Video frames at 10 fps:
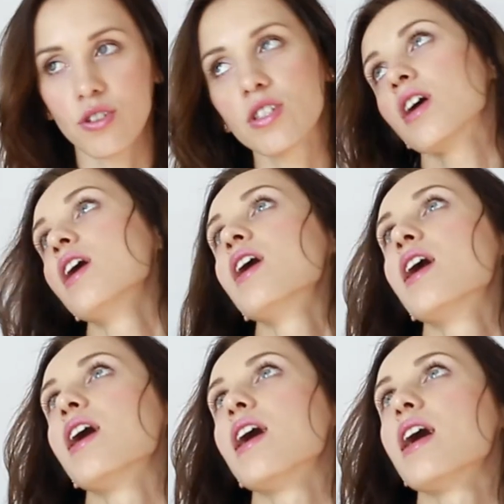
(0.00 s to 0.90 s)
То есть
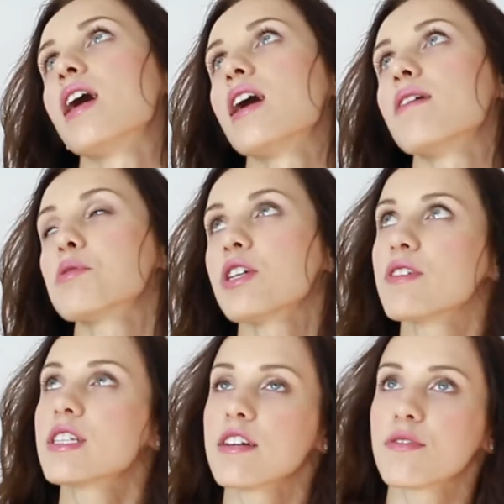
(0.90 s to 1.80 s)
а, вообще
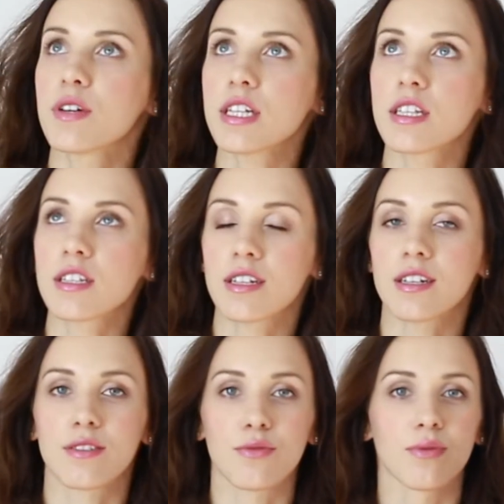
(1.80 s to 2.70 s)
Лиза Эфон, она
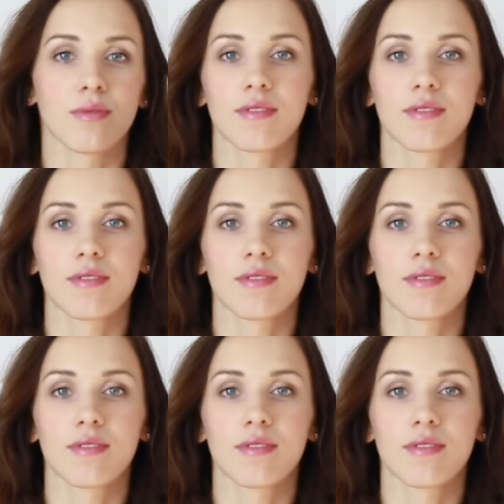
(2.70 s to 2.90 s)
такая, ну,